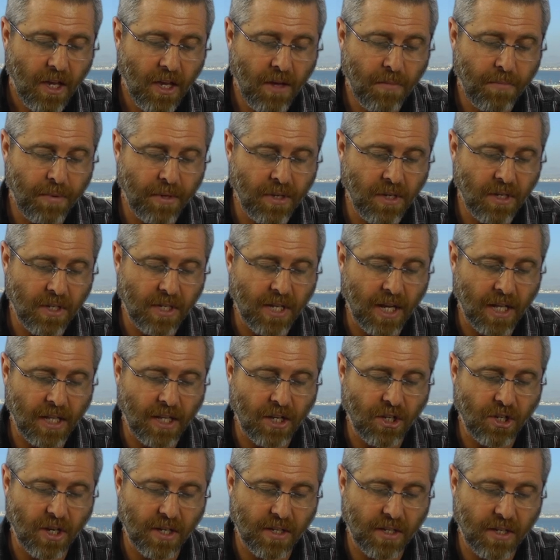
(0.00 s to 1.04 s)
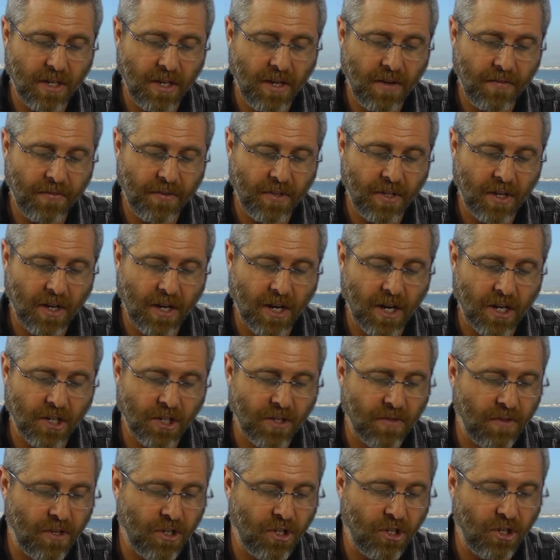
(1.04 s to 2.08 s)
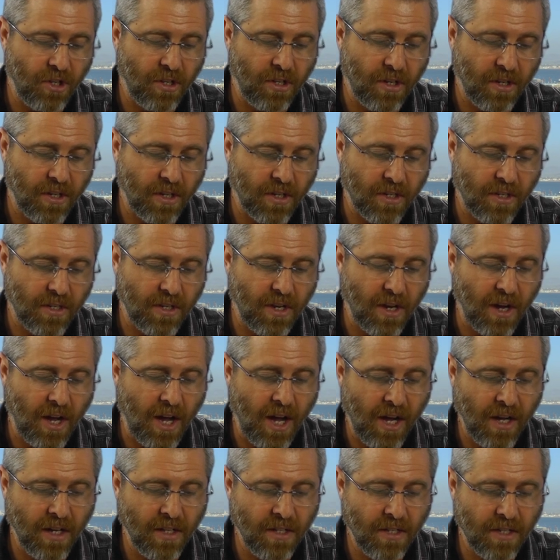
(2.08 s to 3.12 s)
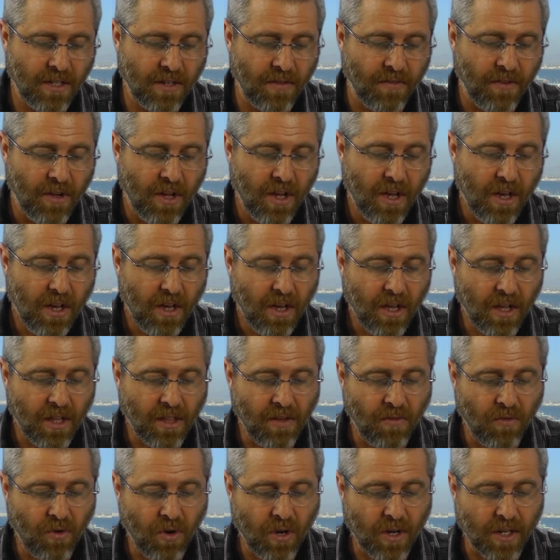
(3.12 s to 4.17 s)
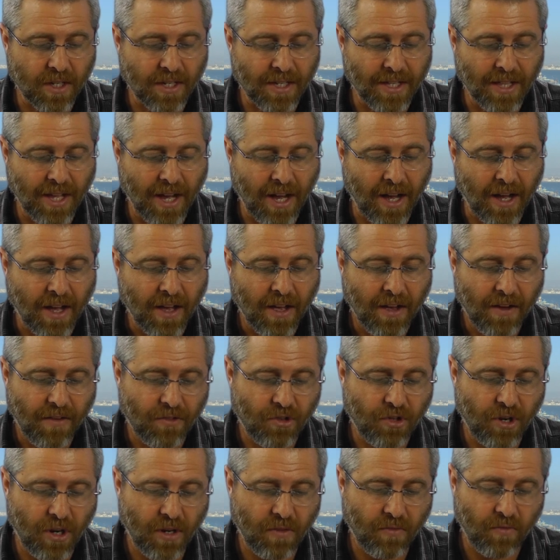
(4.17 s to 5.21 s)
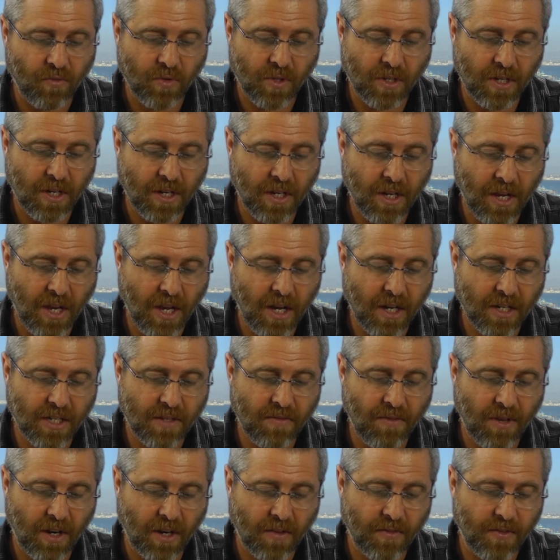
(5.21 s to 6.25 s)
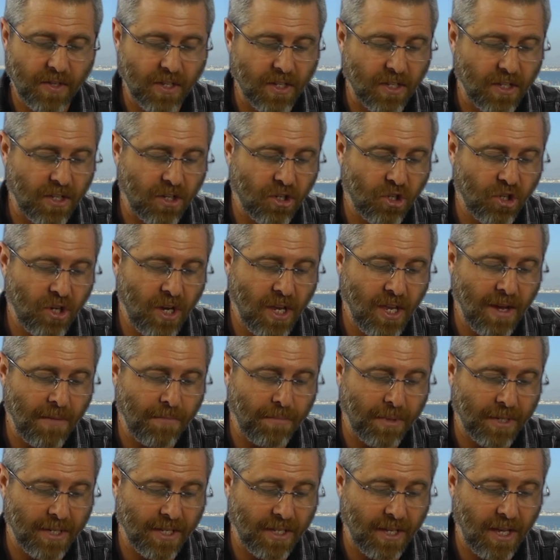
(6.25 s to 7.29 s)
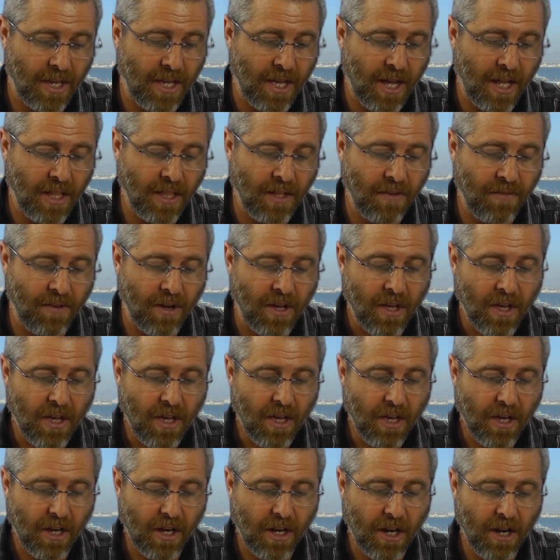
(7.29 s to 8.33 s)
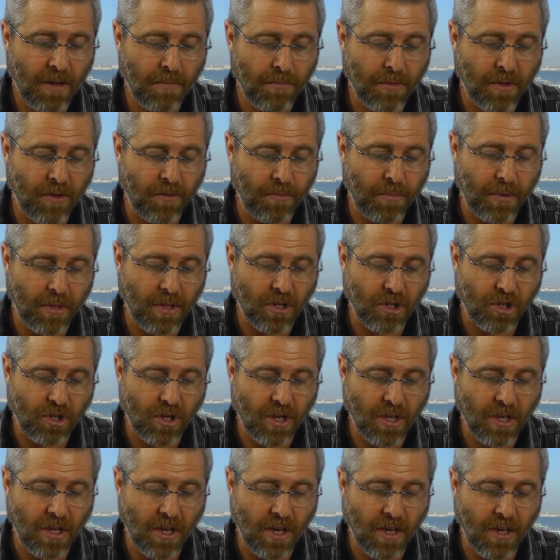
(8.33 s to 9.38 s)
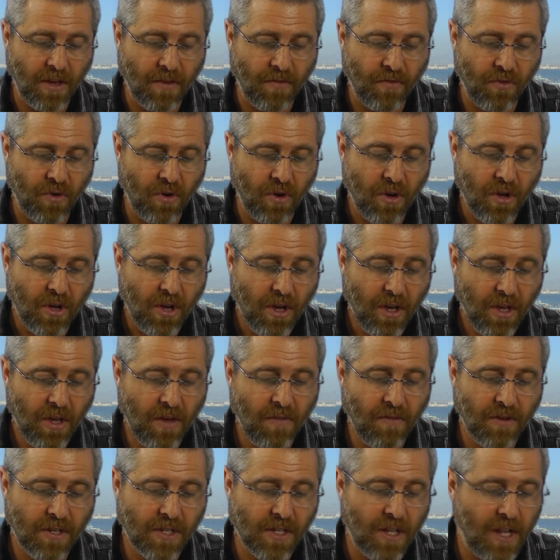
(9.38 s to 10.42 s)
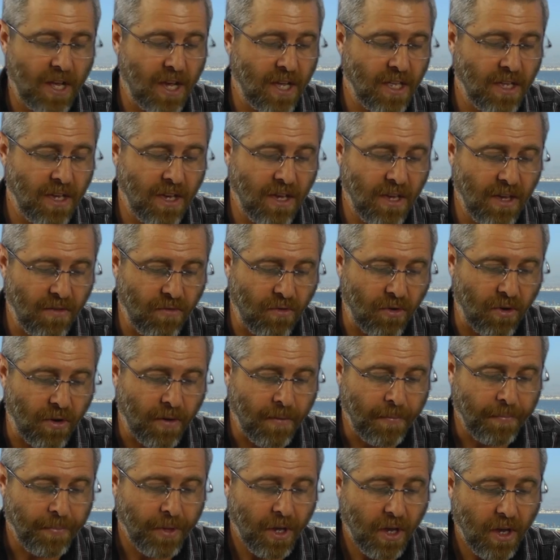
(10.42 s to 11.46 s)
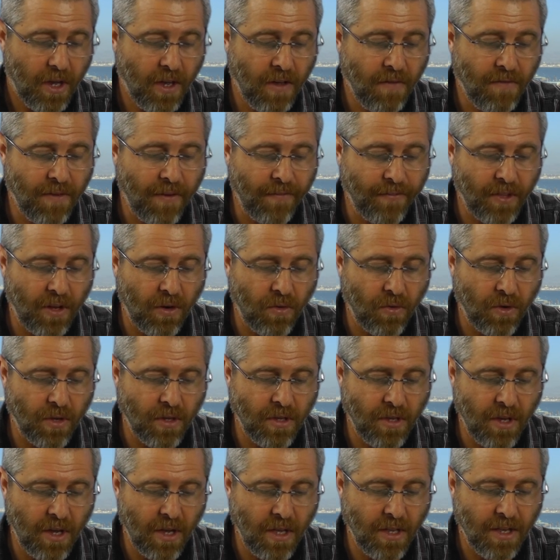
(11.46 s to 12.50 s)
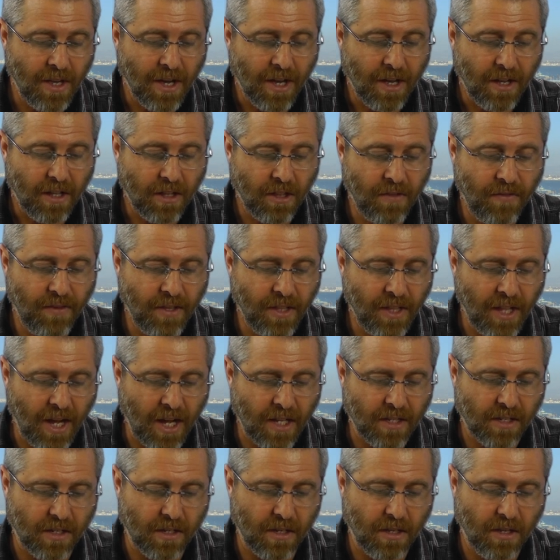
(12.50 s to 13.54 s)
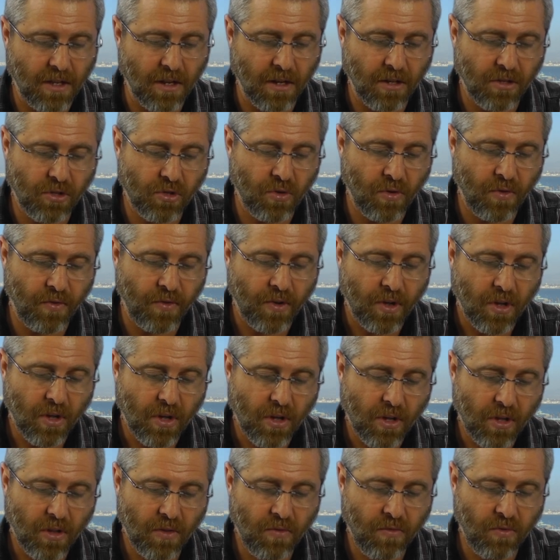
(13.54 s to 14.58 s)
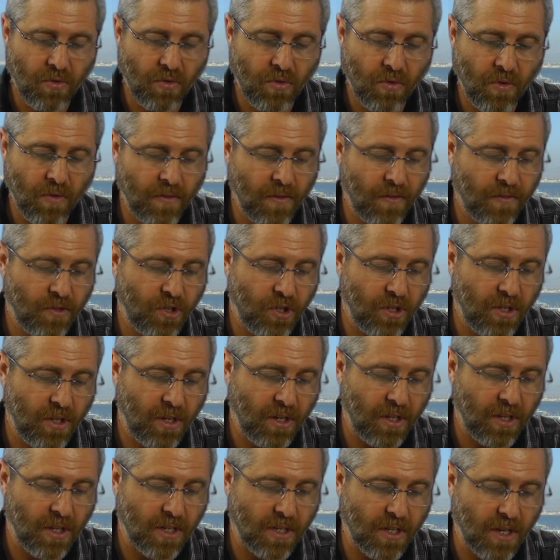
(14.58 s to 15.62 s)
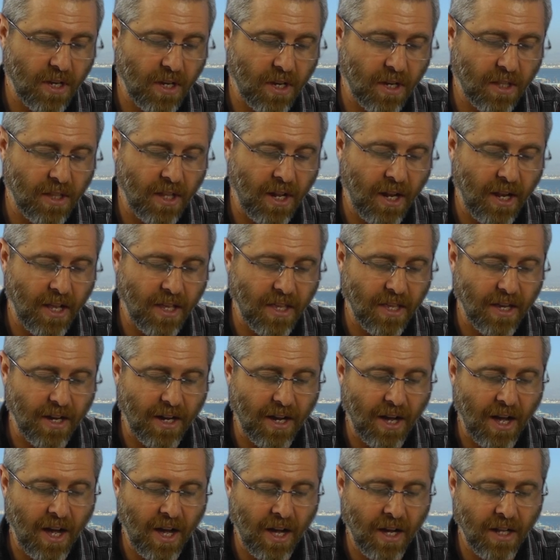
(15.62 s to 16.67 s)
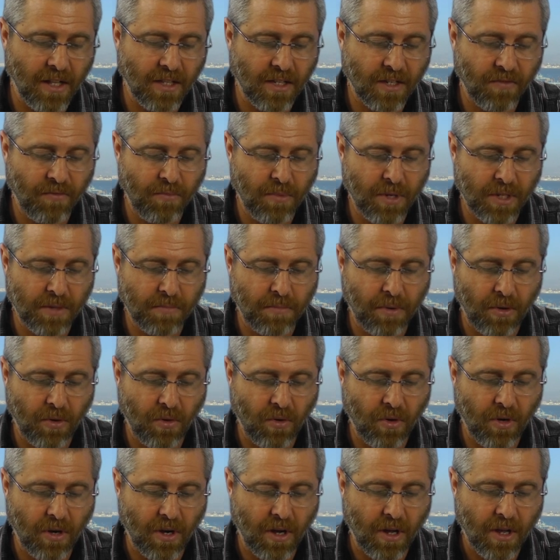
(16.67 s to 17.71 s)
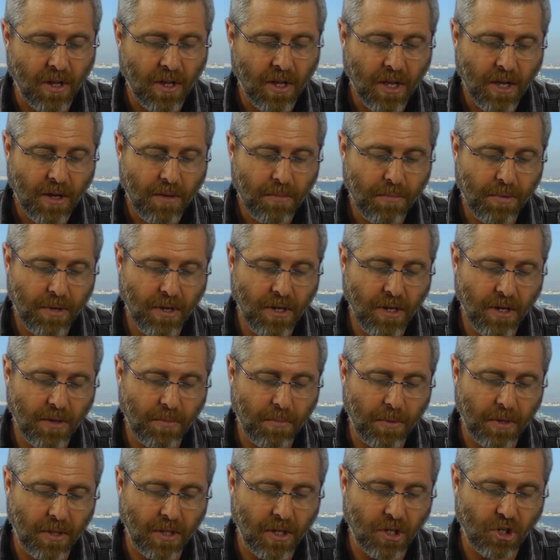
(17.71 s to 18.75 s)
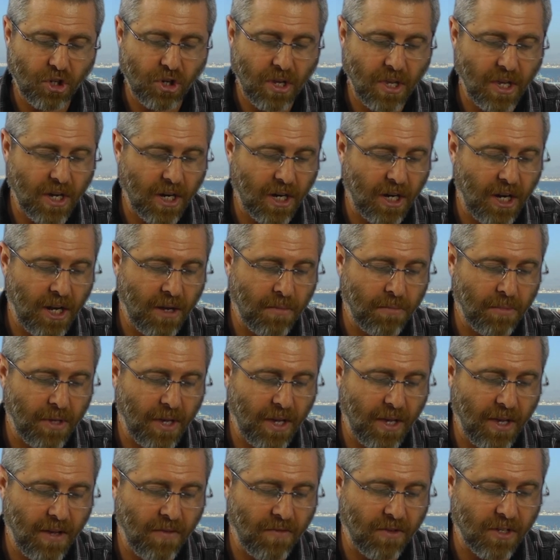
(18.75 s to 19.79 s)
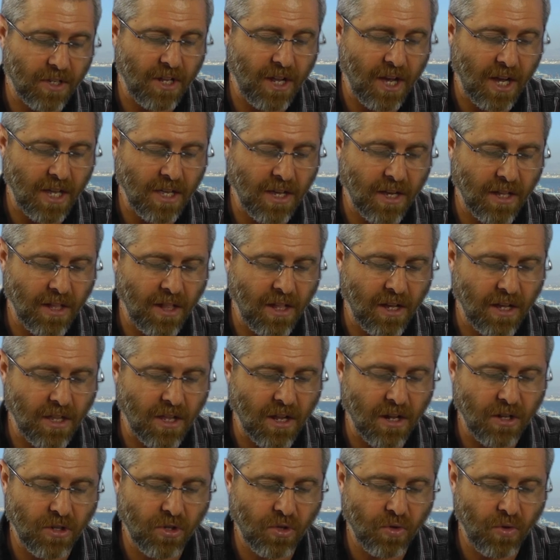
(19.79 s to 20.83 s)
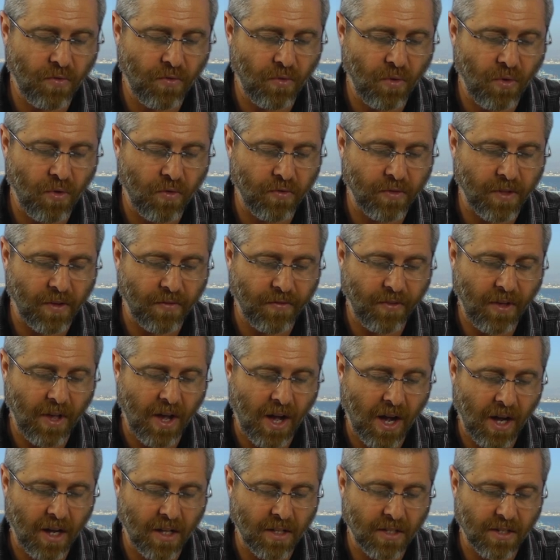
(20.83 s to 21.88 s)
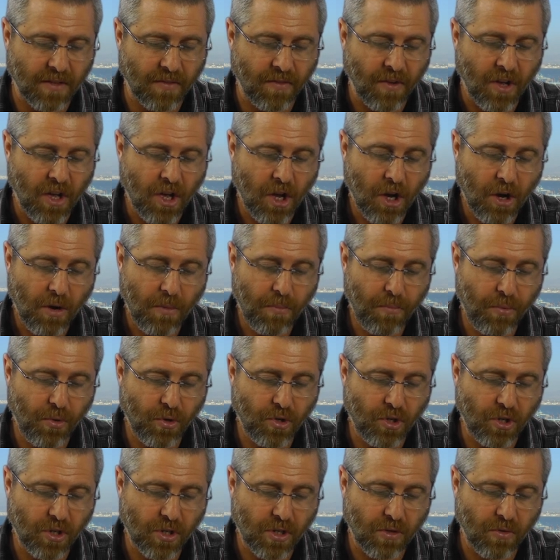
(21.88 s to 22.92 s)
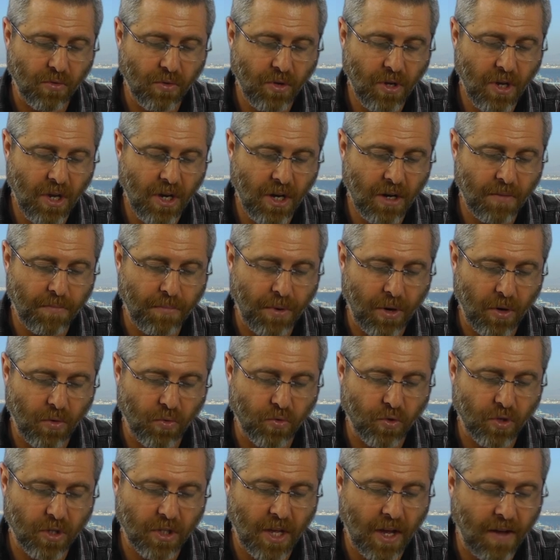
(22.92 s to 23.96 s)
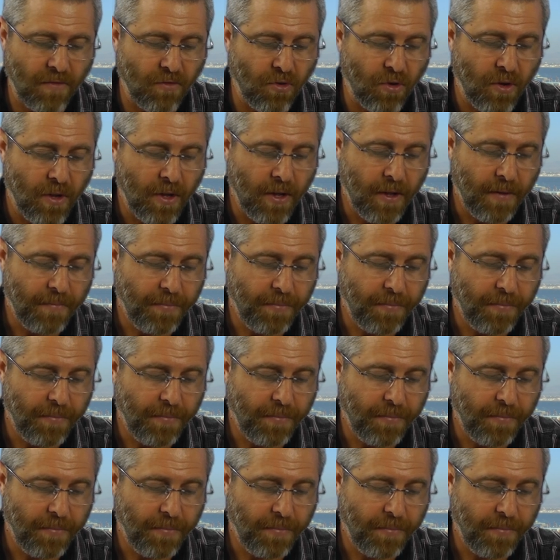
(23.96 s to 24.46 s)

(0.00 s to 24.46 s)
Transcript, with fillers: и по десятой части ефы на каждого из четырнадцати агнцев и одного козла в жертву за грех, сверх все сожжения постоянного и хлебного приношения его и возлияния его. И во второй день двенадцать тельцов двух онов четырнадцати однолетних агнцев без порока, при них приношение хлебное и возлияние для тельцов, овнов и агнцев по числу их, по уставу,